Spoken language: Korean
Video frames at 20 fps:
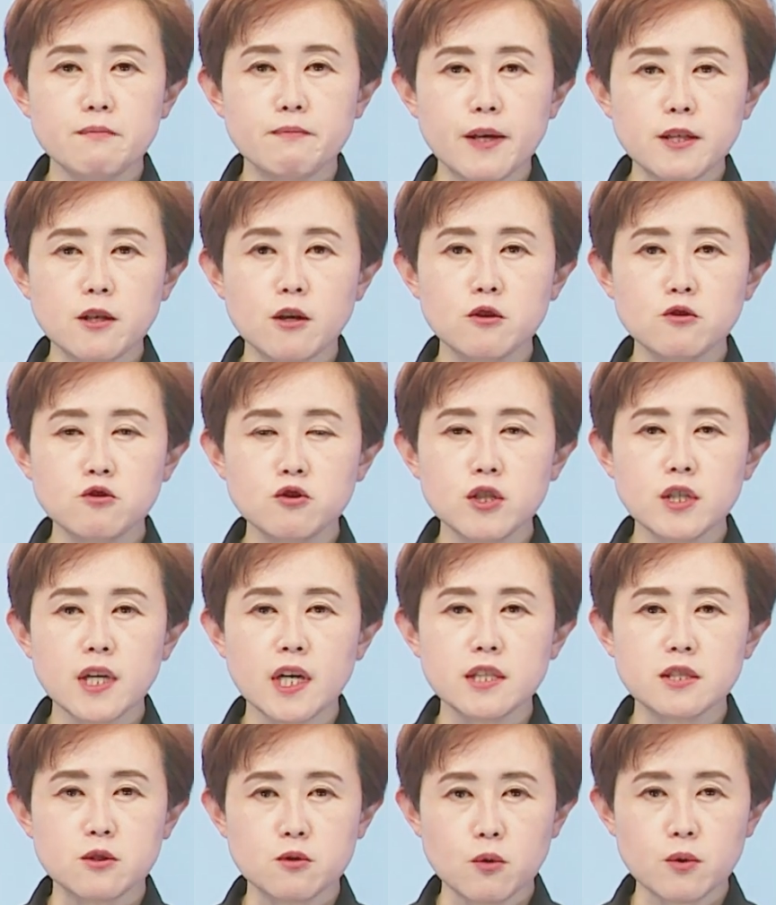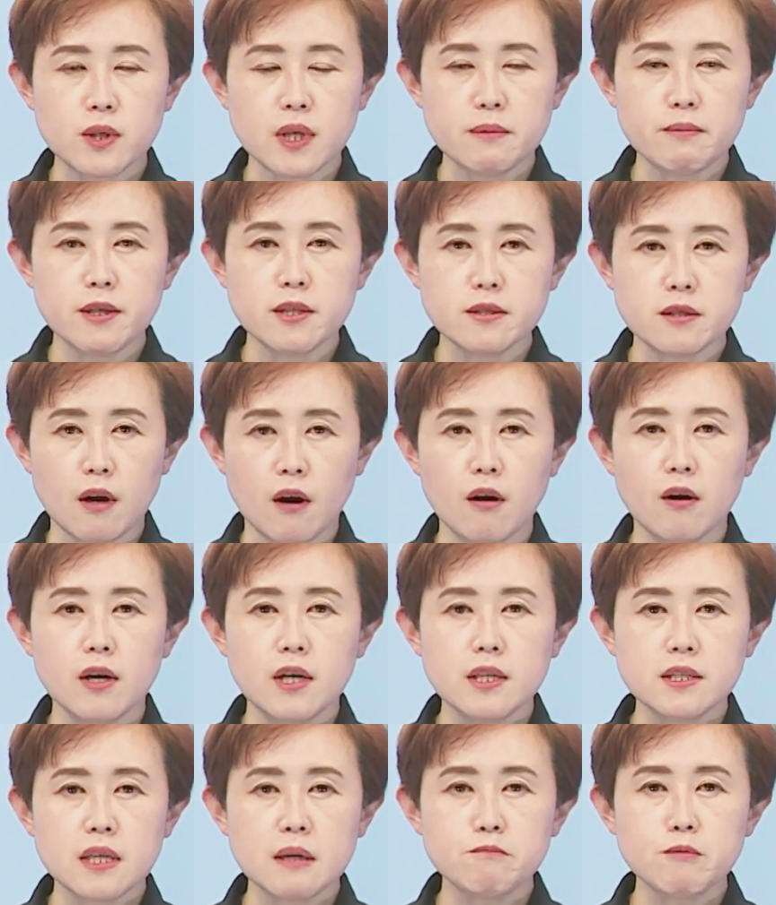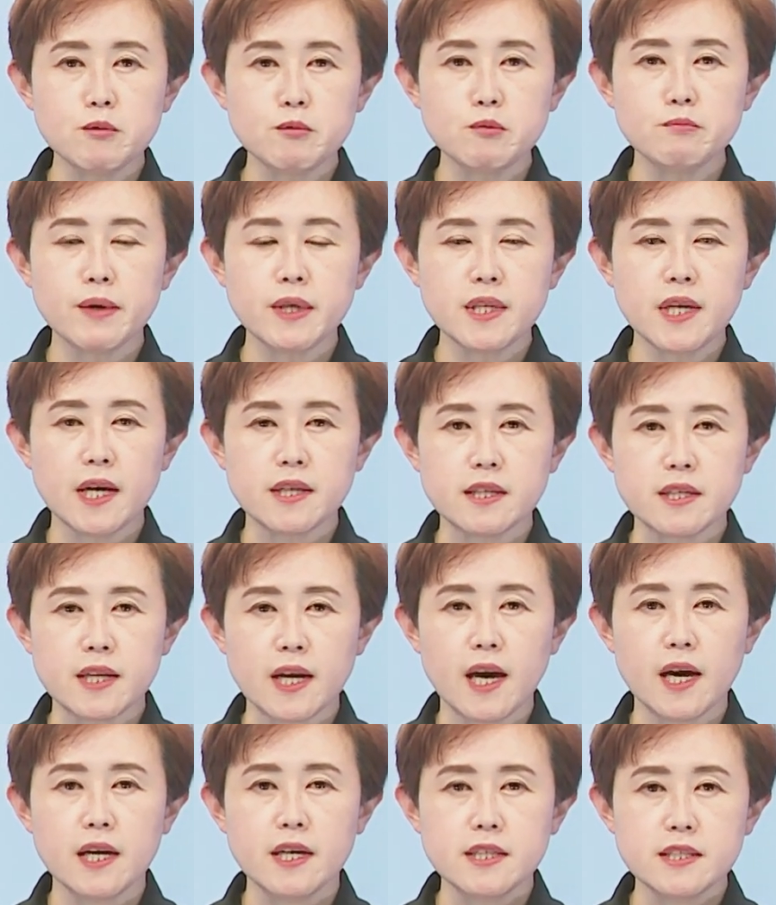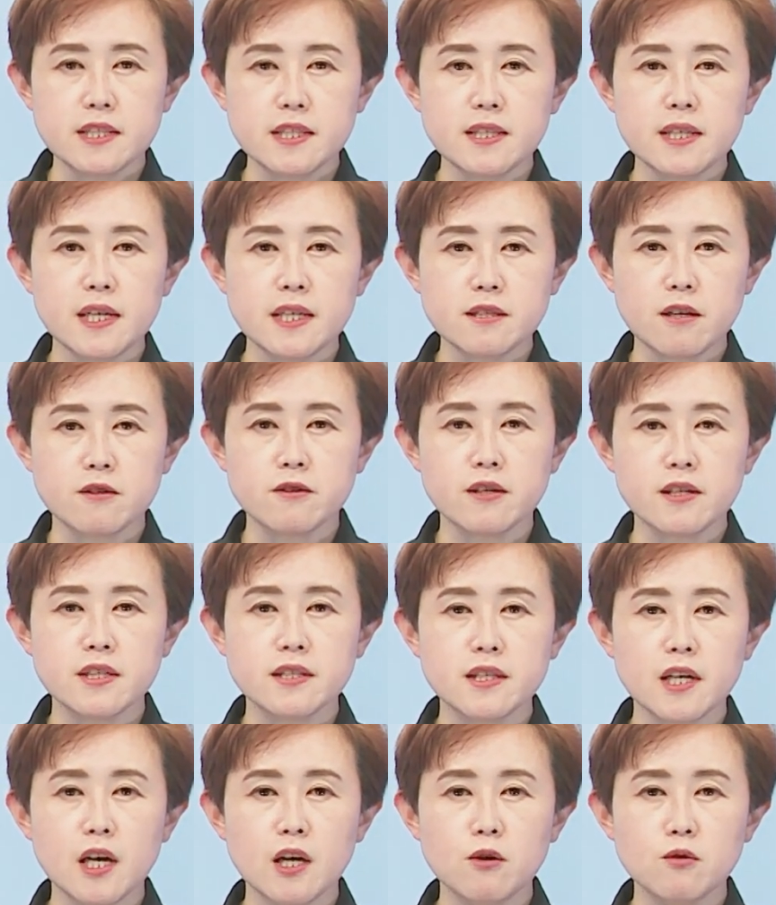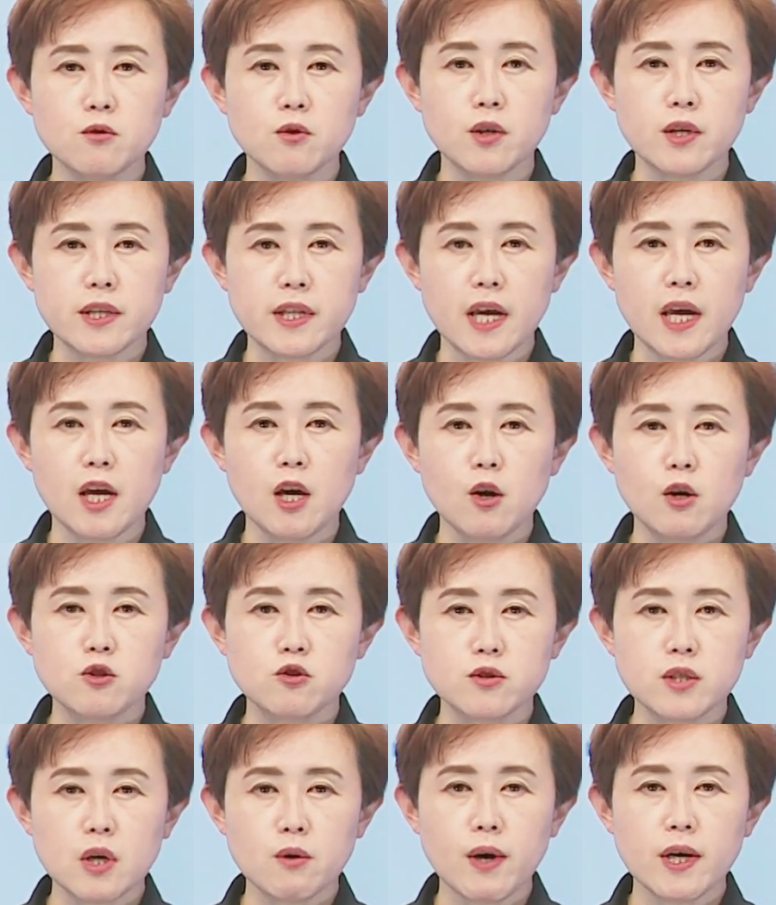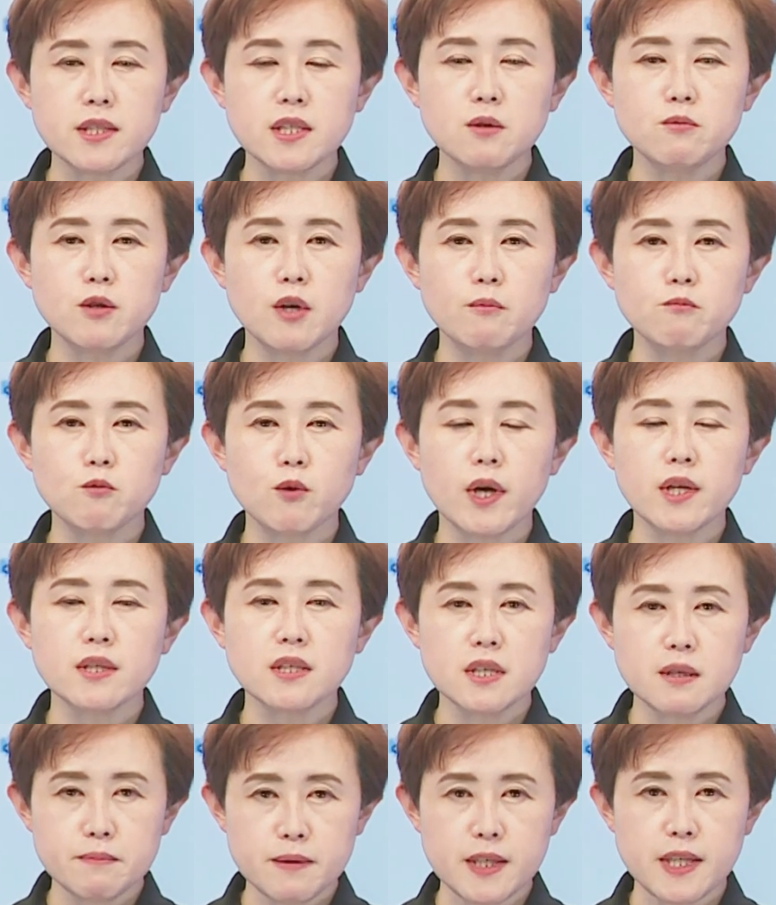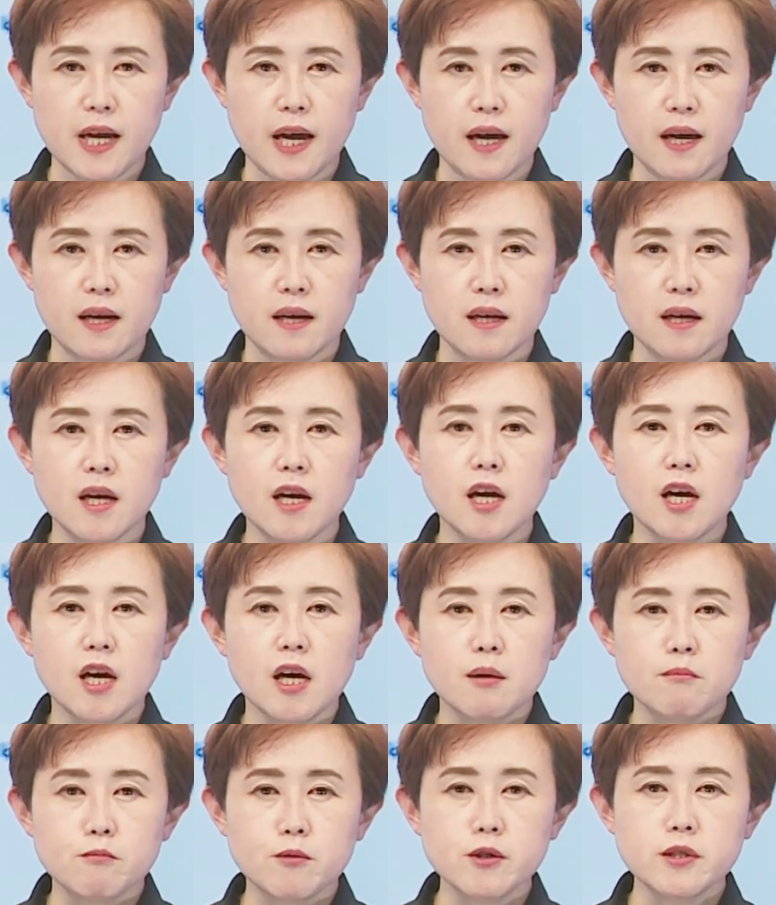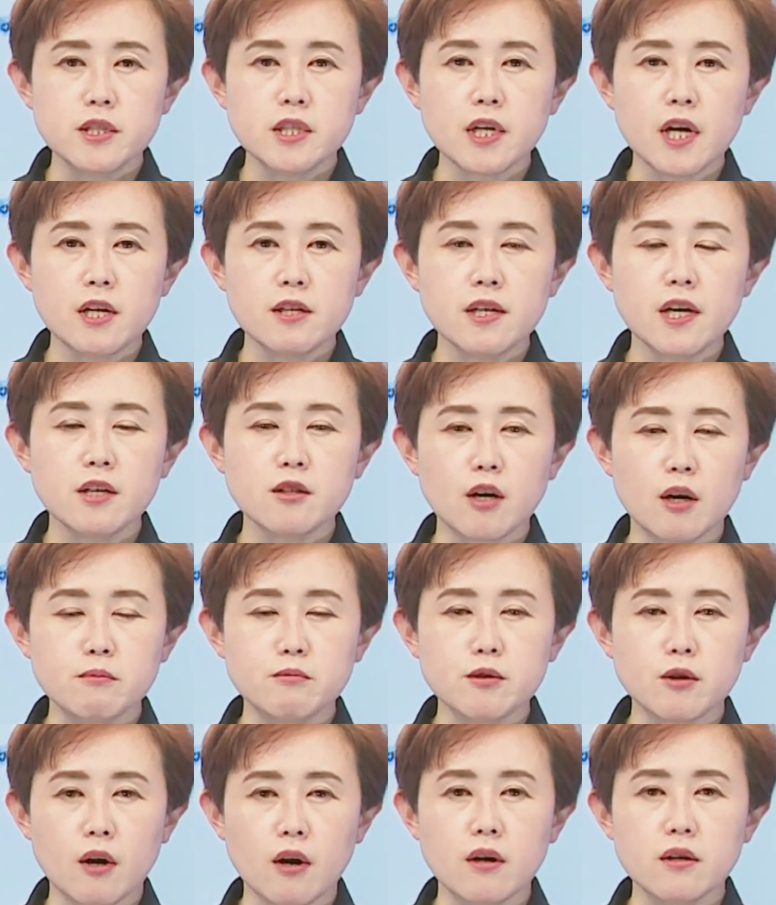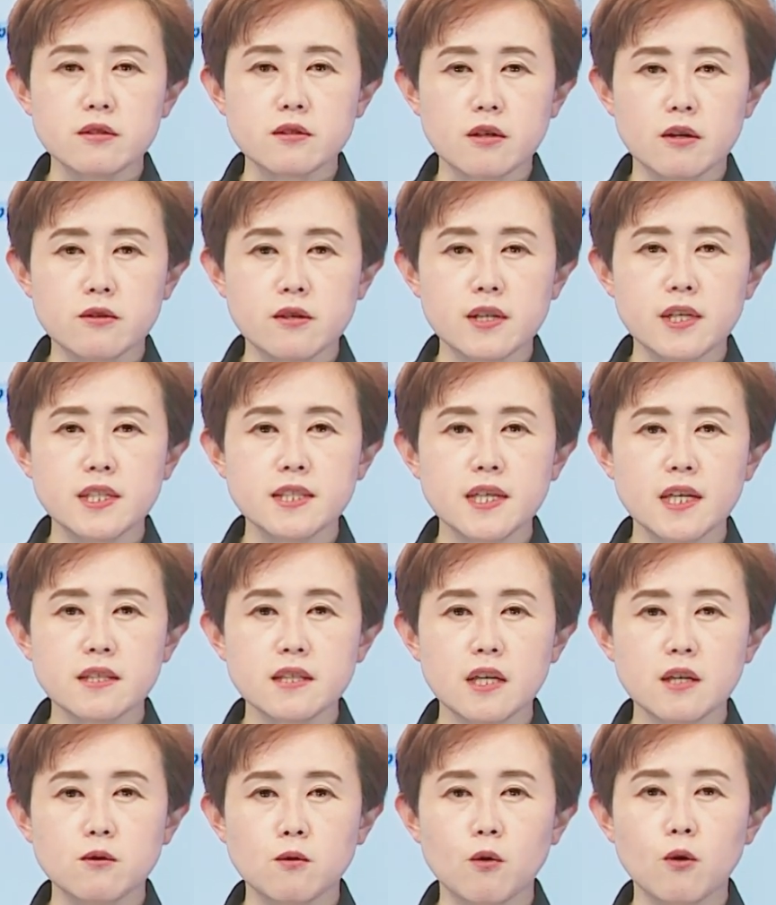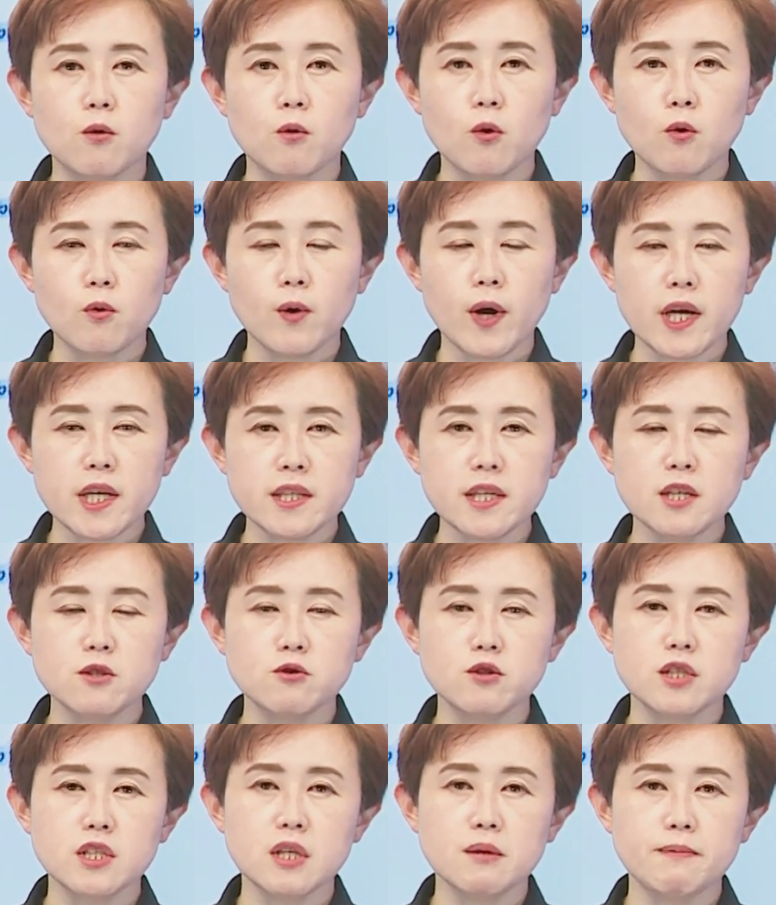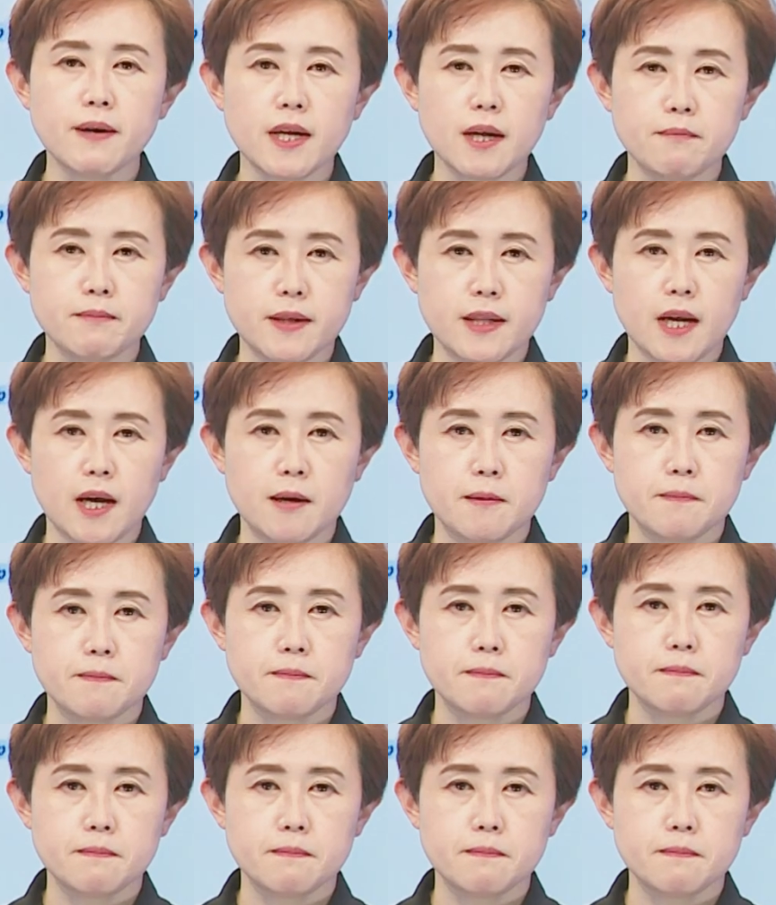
매서운 추위가 지속되면서 산불뿐만이 아니라 실내 전열기 사용으로 인해 주택 화재 위험 또한 큽니다. 불씨 관리와 더불어 전열기 상태도 꼭 확인해 주시기 바랍니다.